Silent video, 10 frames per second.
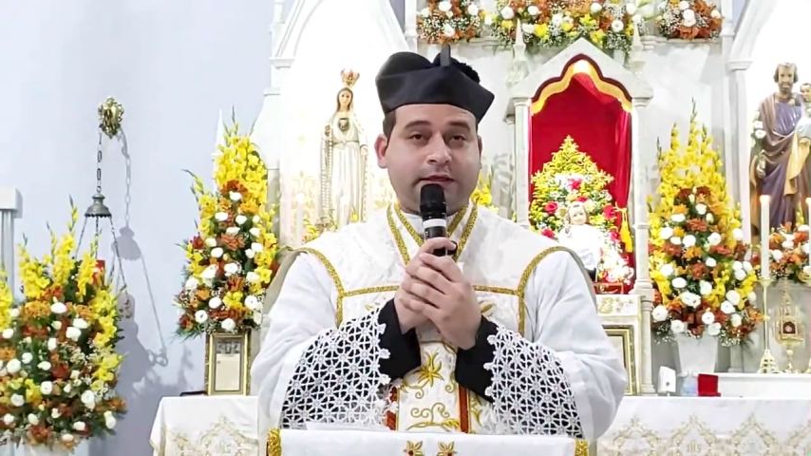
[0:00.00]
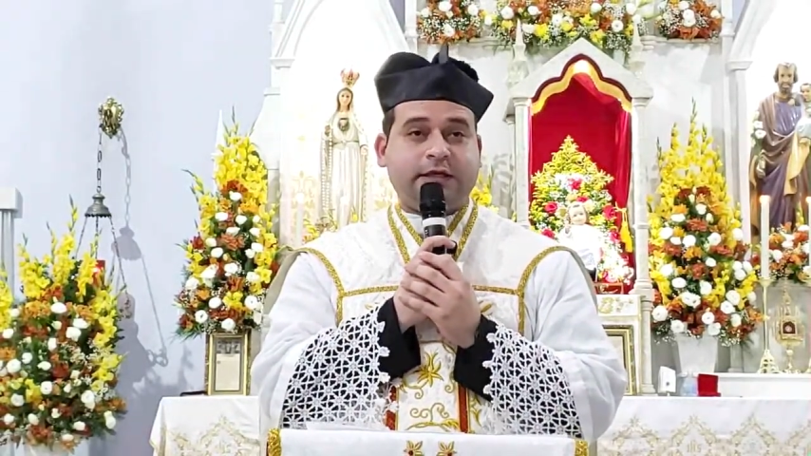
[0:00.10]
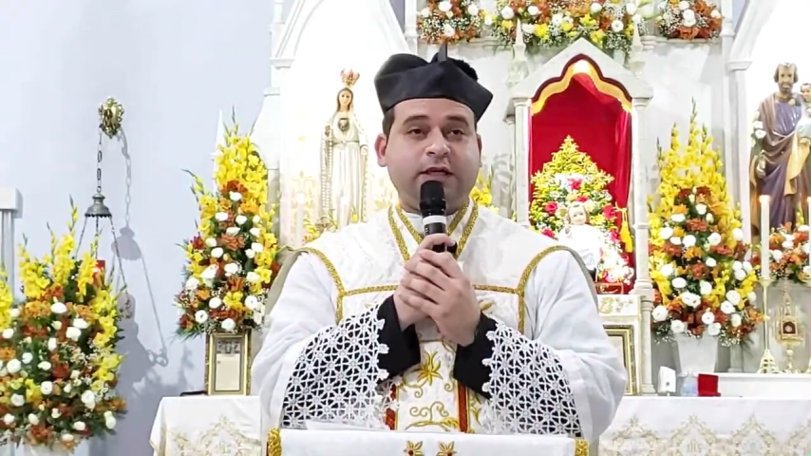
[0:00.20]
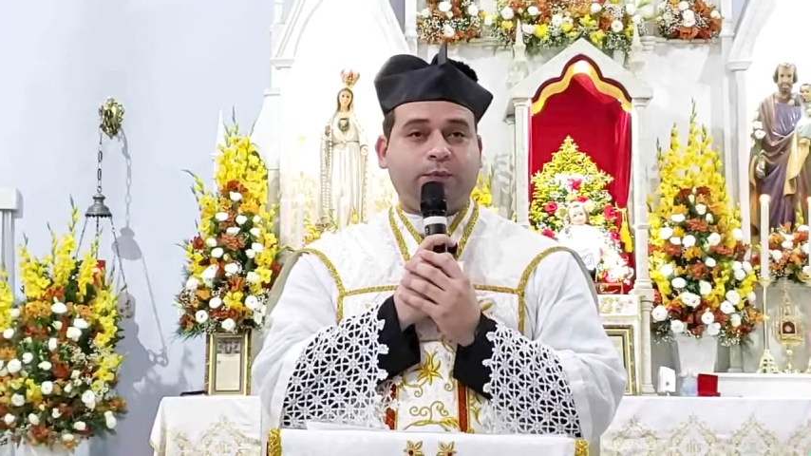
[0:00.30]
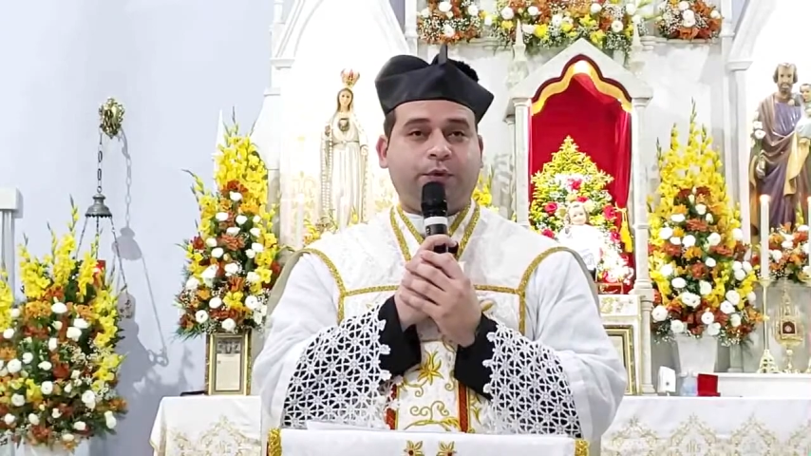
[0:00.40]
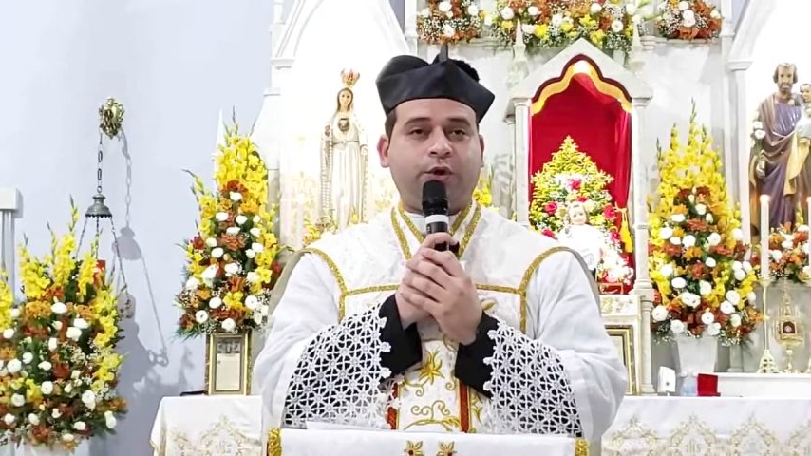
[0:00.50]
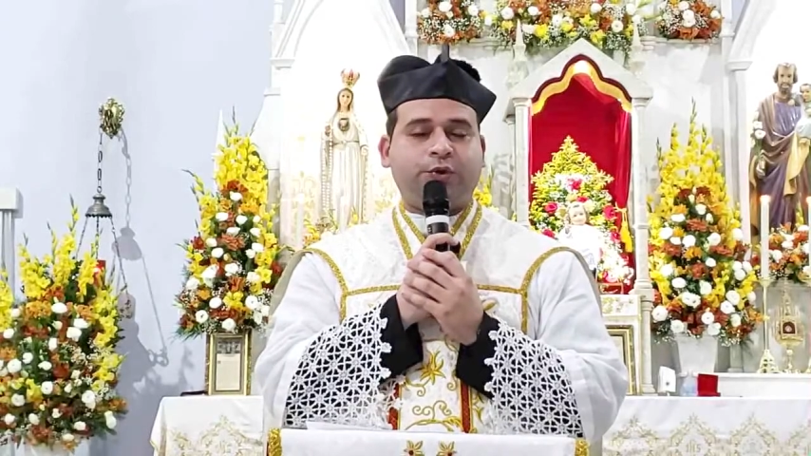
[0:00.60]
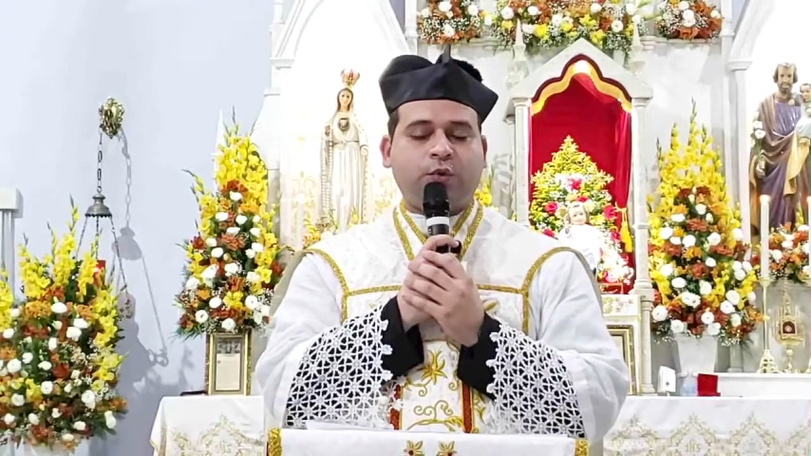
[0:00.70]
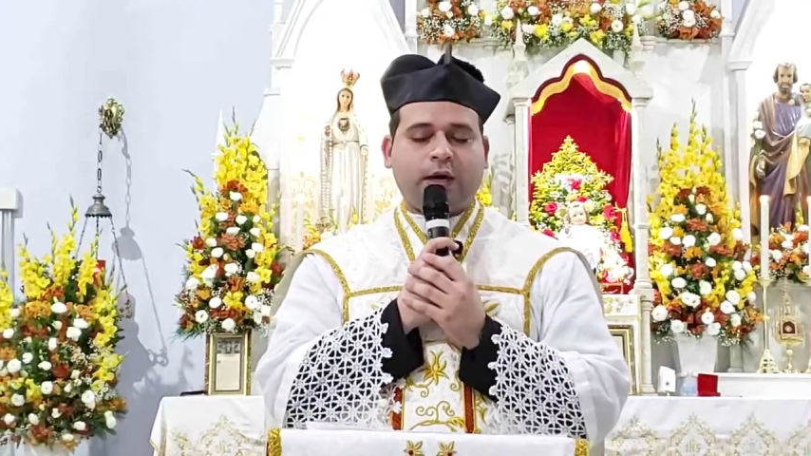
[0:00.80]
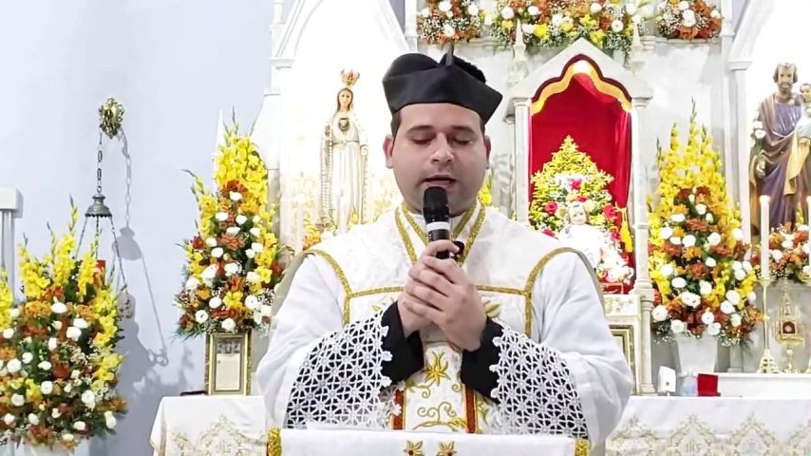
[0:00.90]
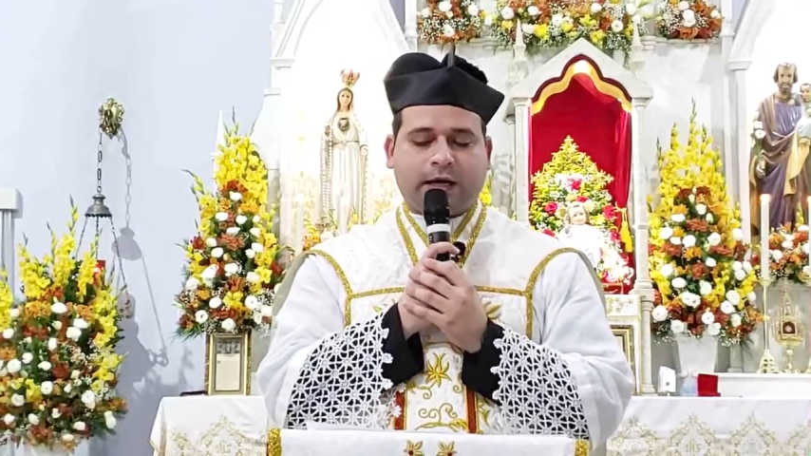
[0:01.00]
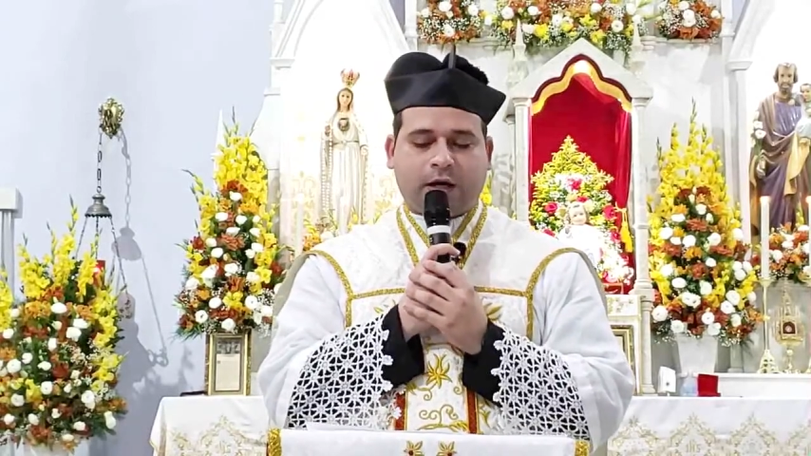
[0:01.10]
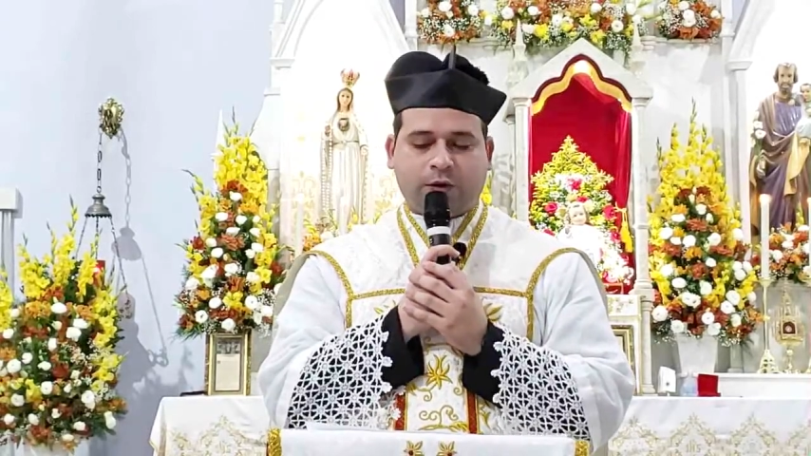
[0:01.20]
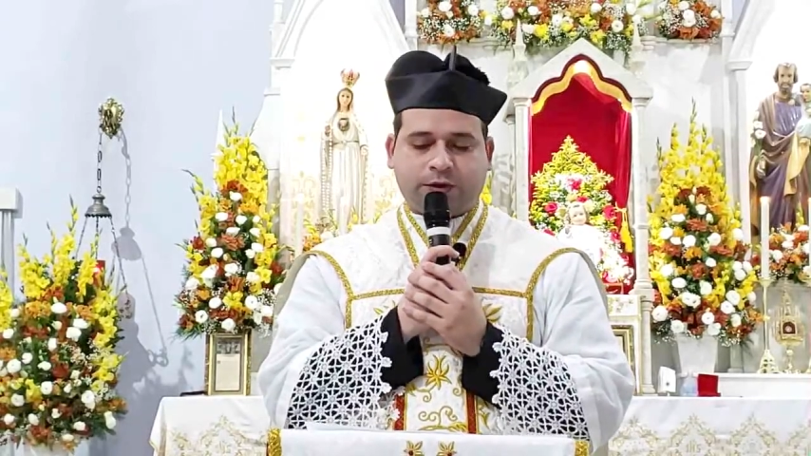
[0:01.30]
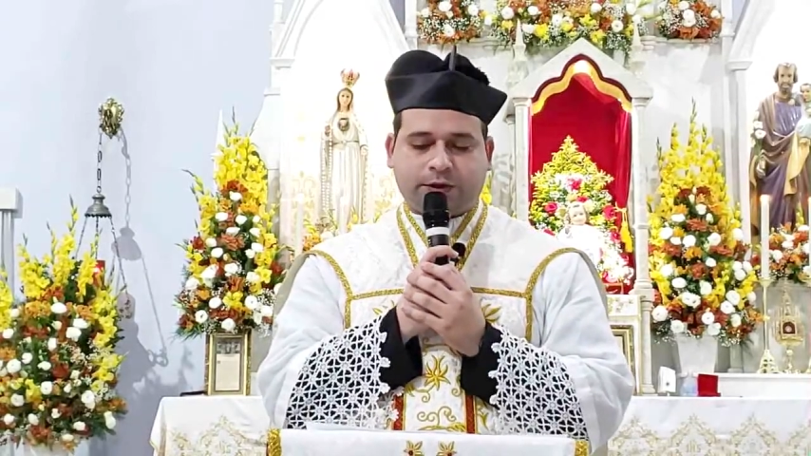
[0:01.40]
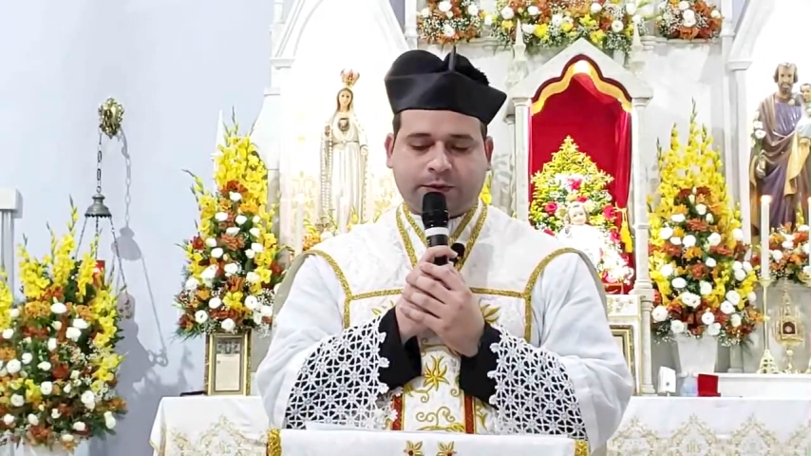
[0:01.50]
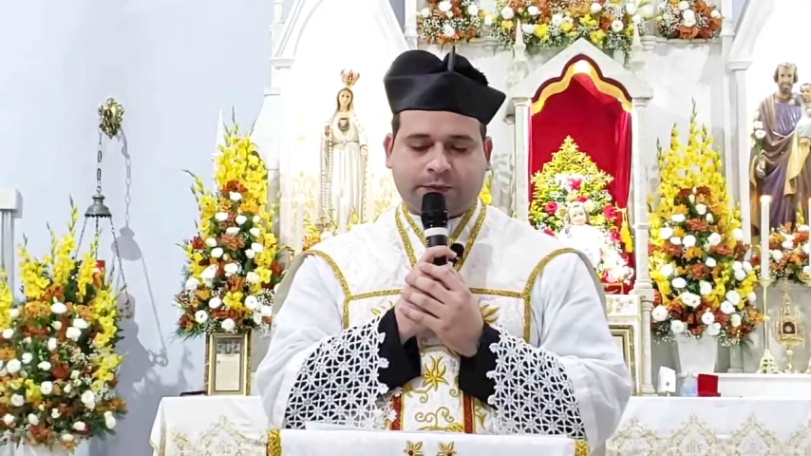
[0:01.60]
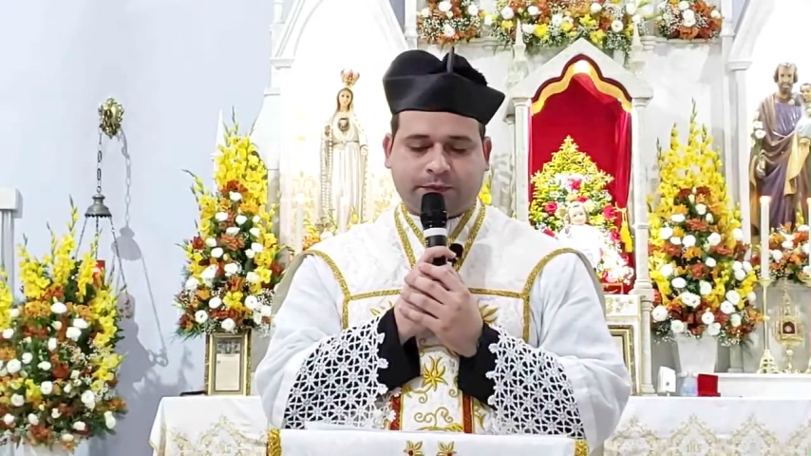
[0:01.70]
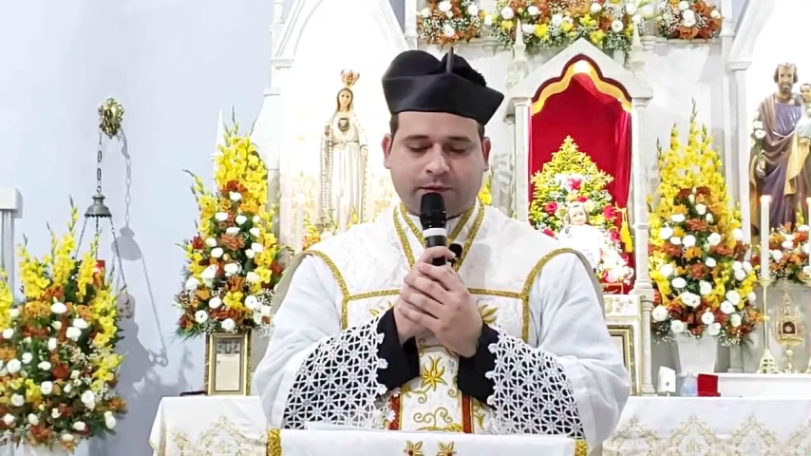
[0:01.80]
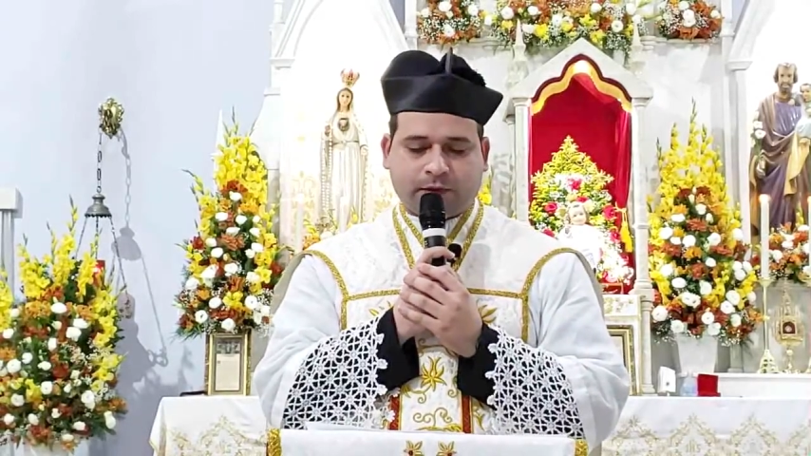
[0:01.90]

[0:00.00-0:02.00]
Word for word: sim, por tua causa.